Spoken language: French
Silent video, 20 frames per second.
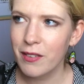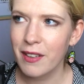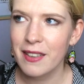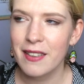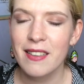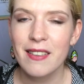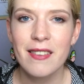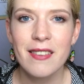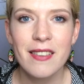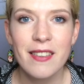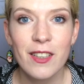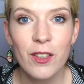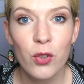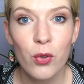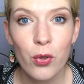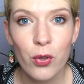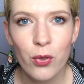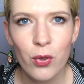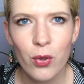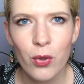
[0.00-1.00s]
il va décider
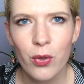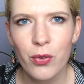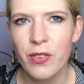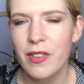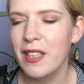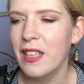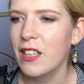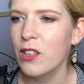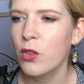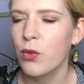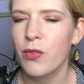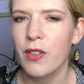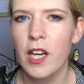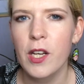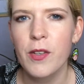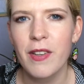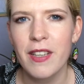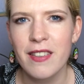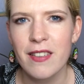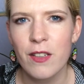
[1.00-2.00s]
de se lever et de
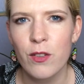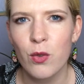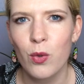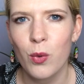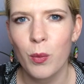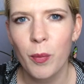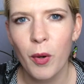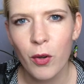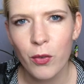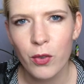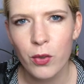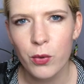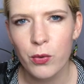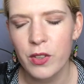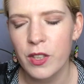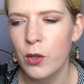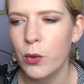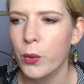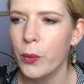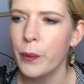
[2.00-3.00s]
faire face à ce prof de
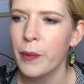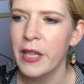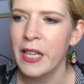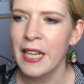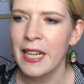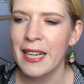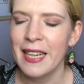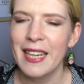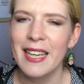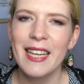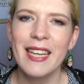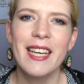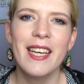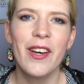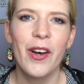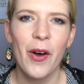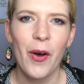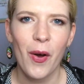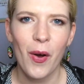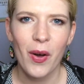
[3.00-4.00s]
philo et
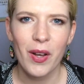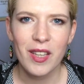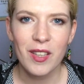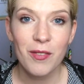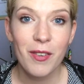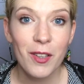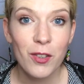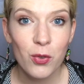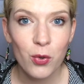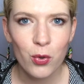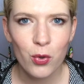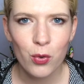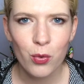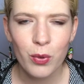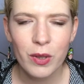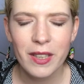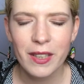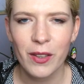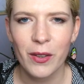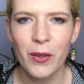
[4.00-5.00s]
euh, il va s'en
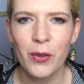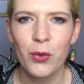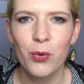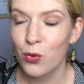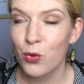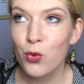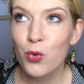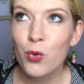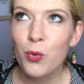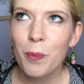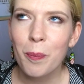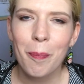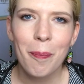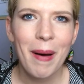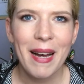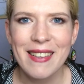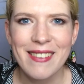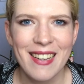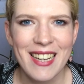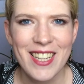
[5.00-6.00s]
suivre toute une
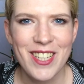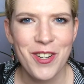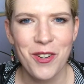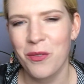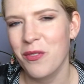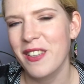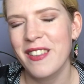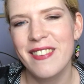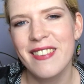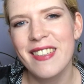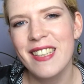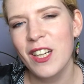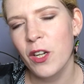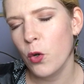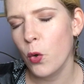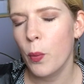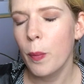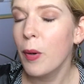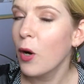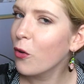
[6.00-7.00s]
bataille j'ai envie de dire,
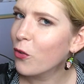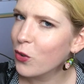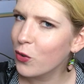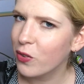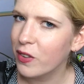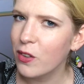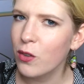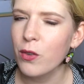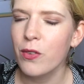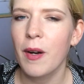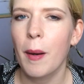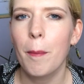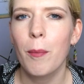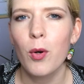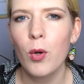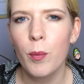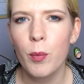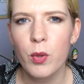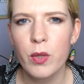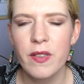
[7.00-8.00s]
le prof de philo va
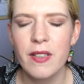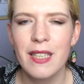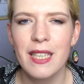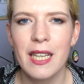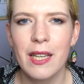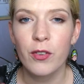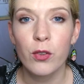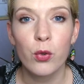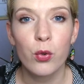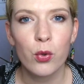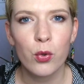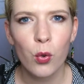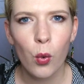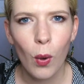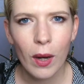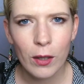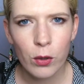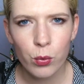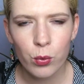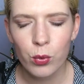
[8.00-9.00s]
proposer de
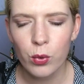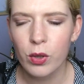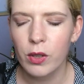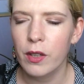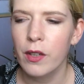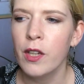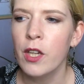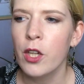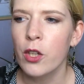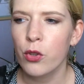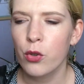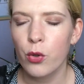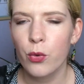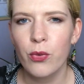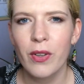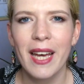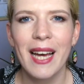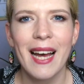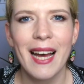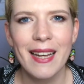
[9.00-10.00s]
trois cours de
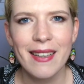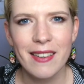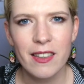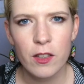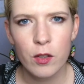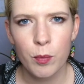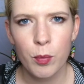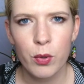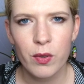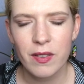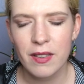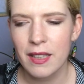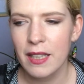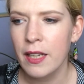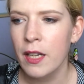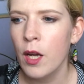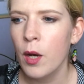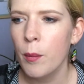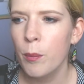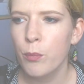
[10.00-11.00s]
faire un
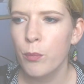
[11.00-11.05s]
exposé